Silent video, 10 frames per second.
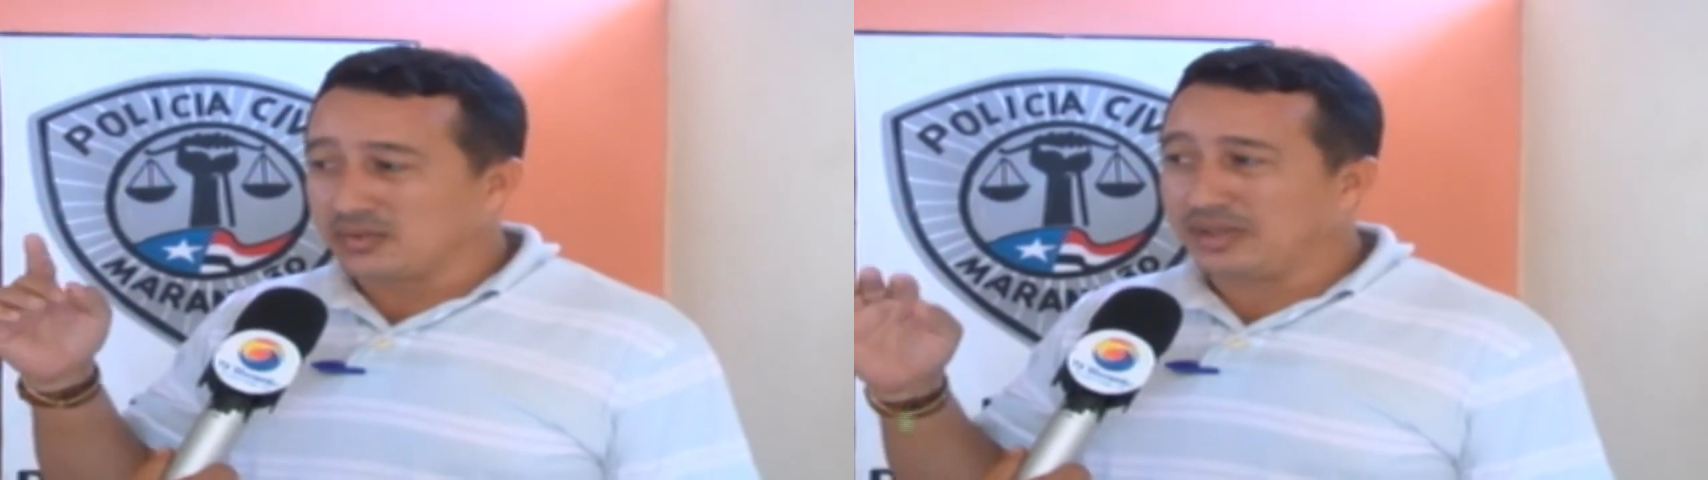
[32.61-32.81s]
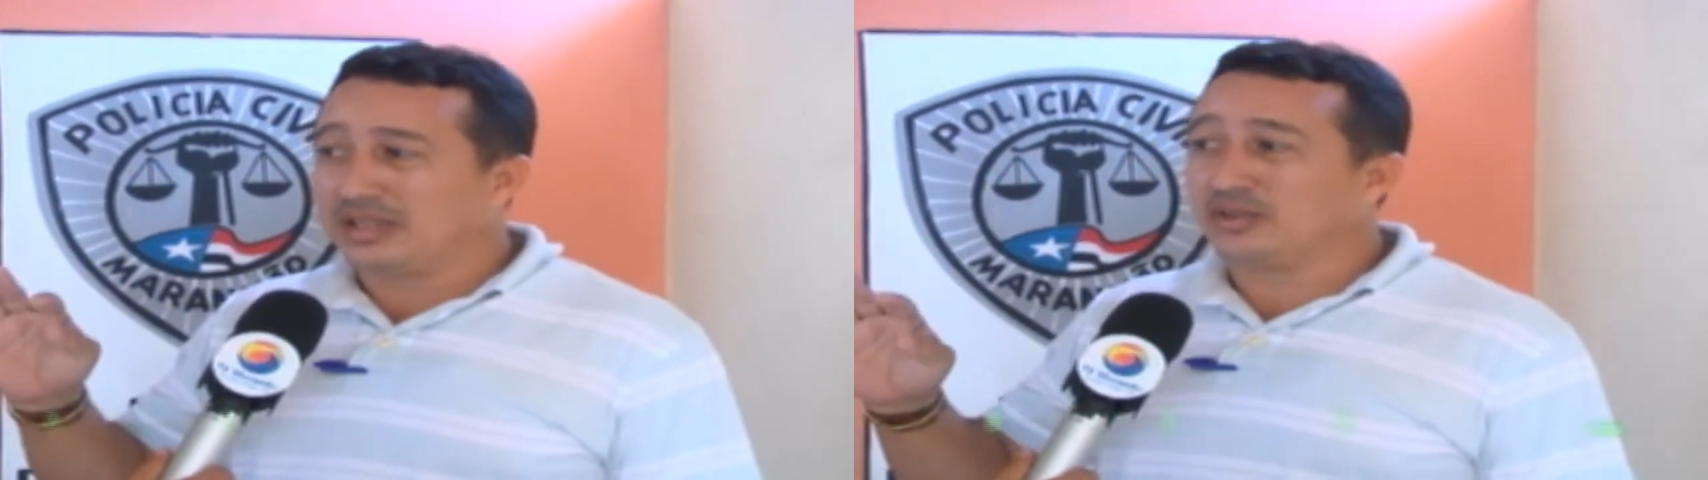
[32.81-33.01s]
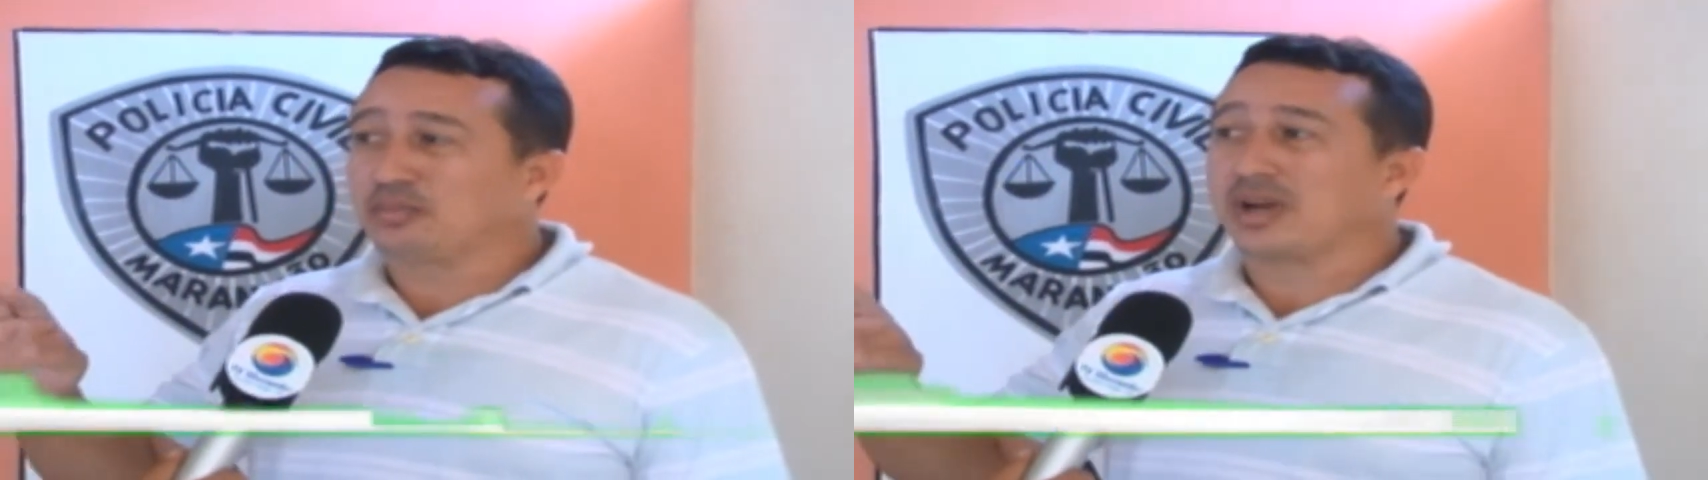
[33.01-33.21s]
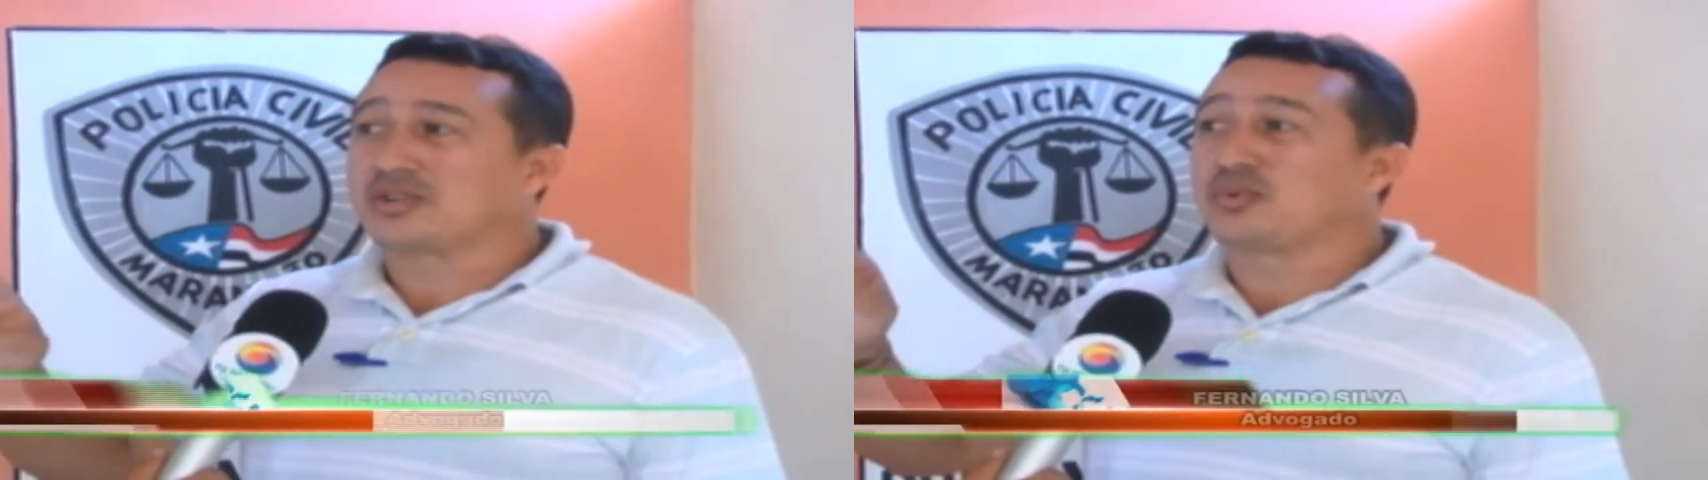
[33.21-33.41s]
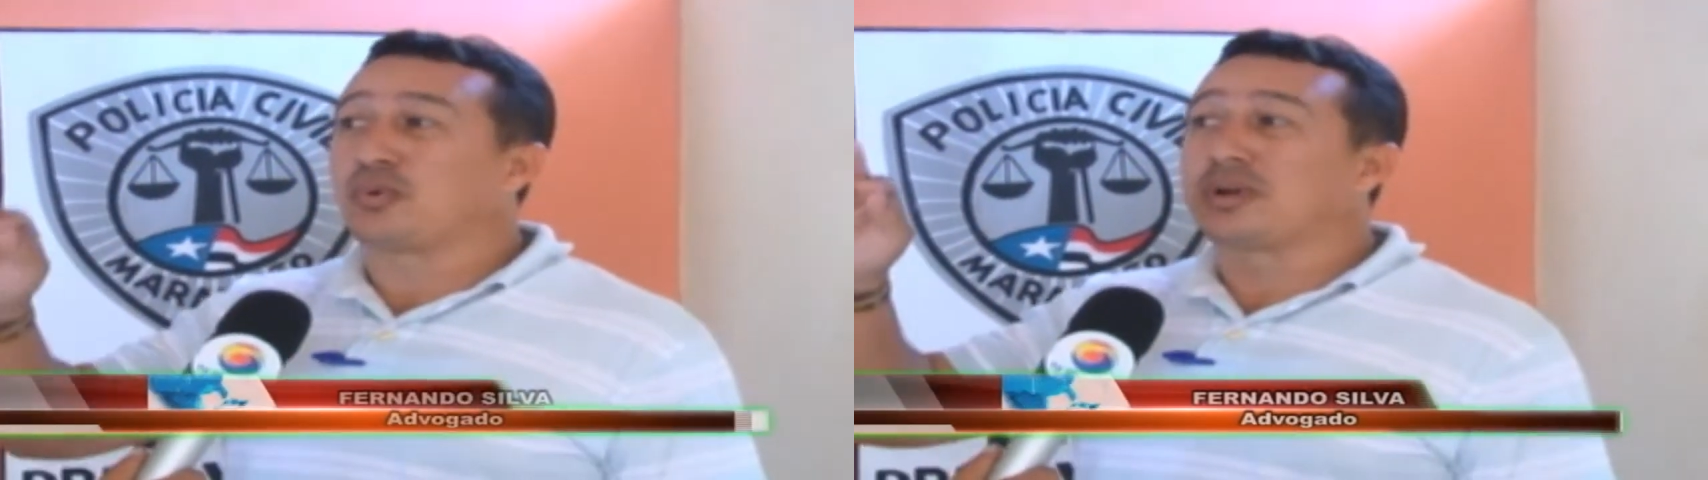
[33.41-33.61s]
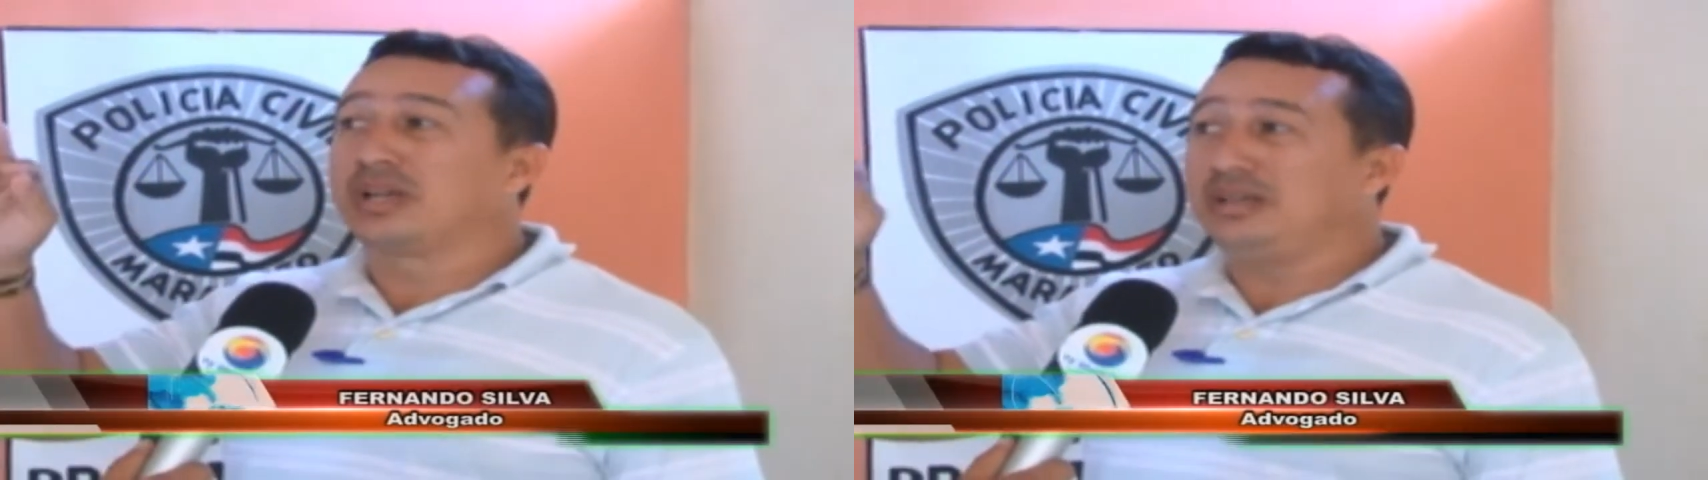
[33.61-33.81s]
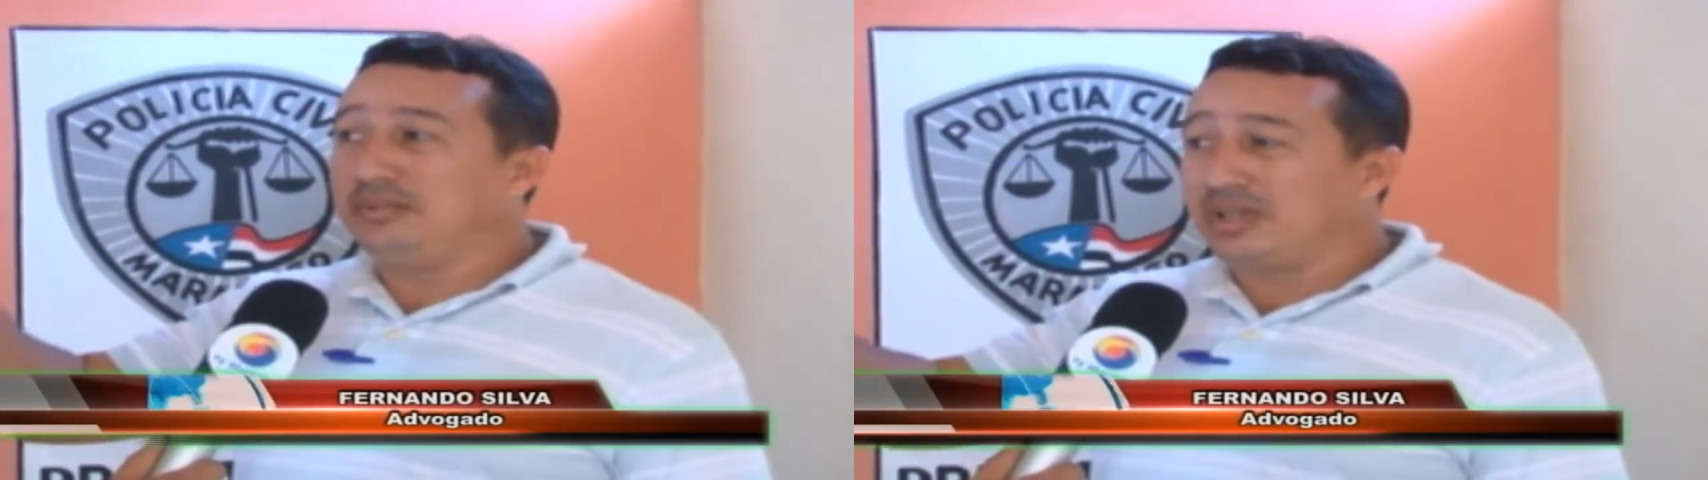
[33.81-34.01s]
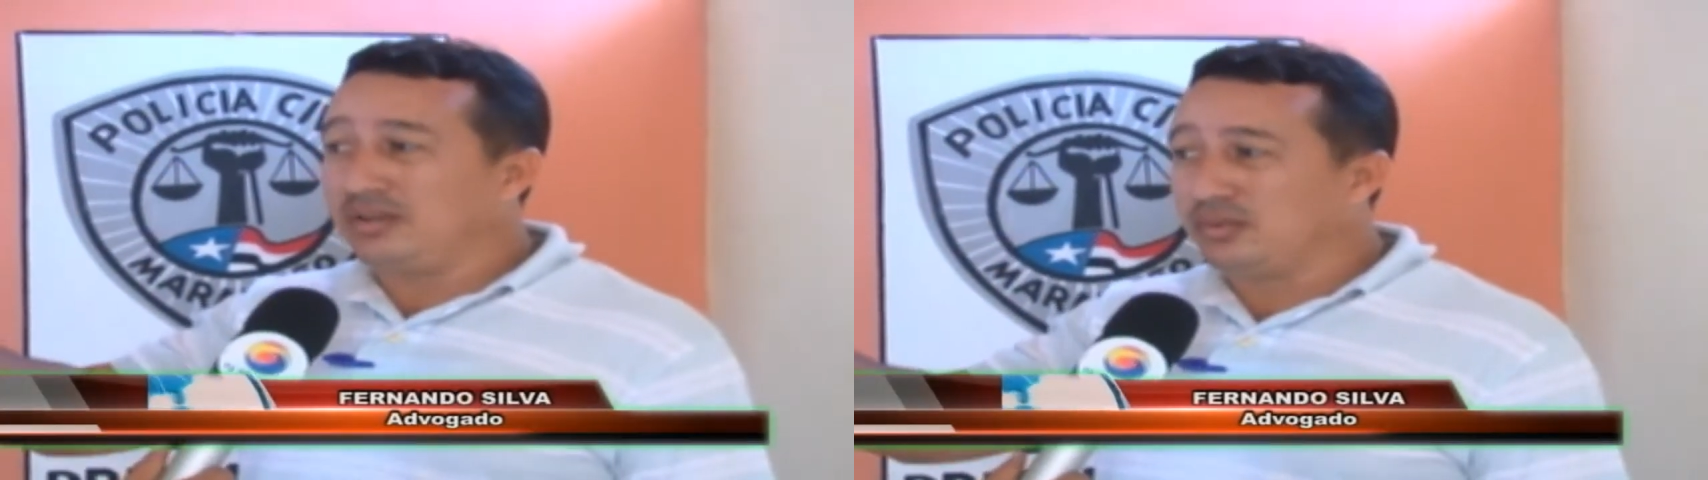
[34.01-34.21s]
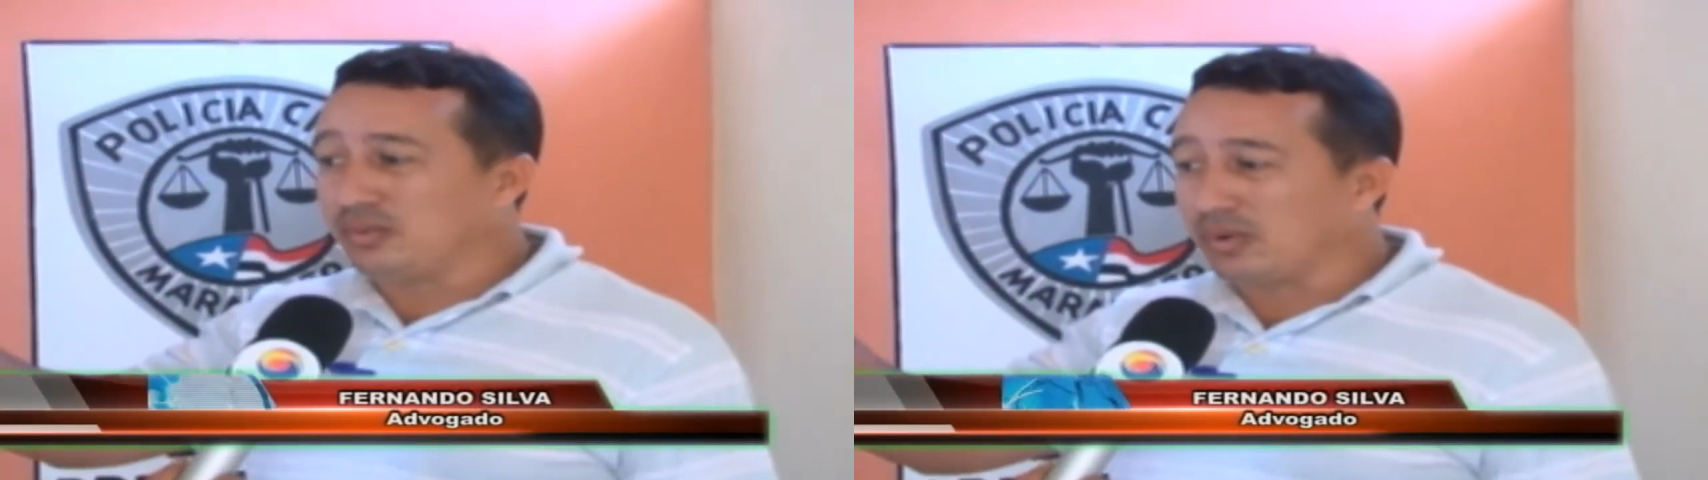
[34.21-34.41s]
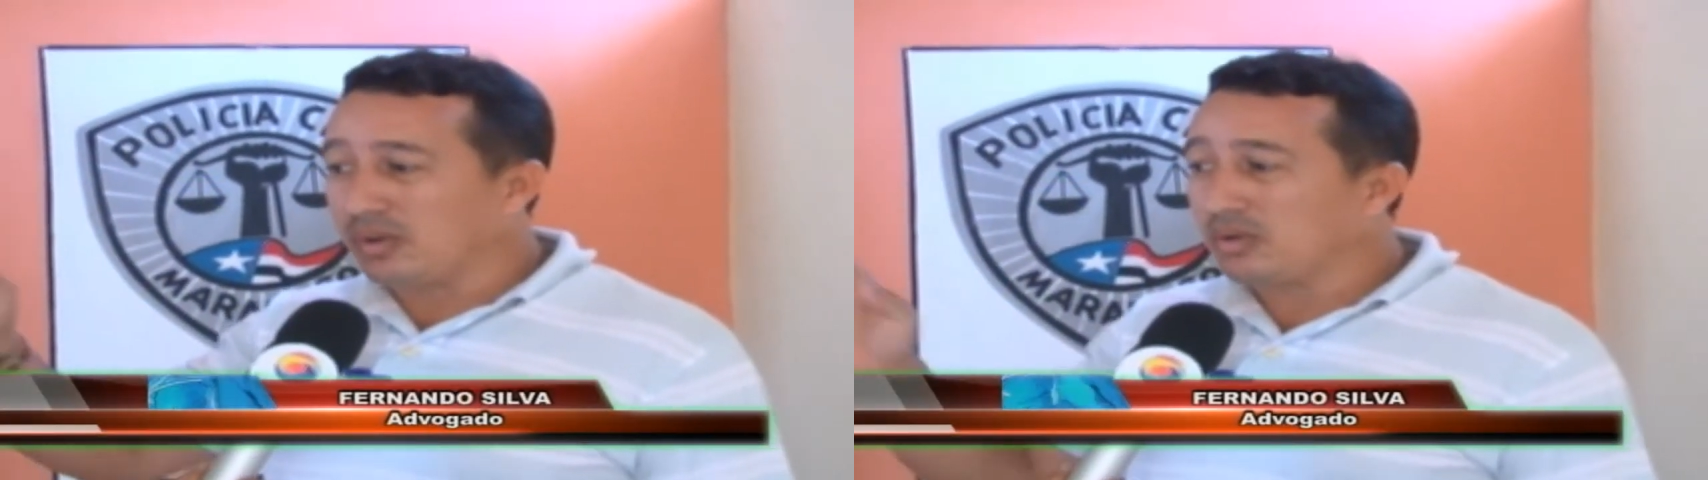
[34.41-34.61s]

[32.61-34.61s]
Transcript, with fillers: Ele não praticou crime nenhum.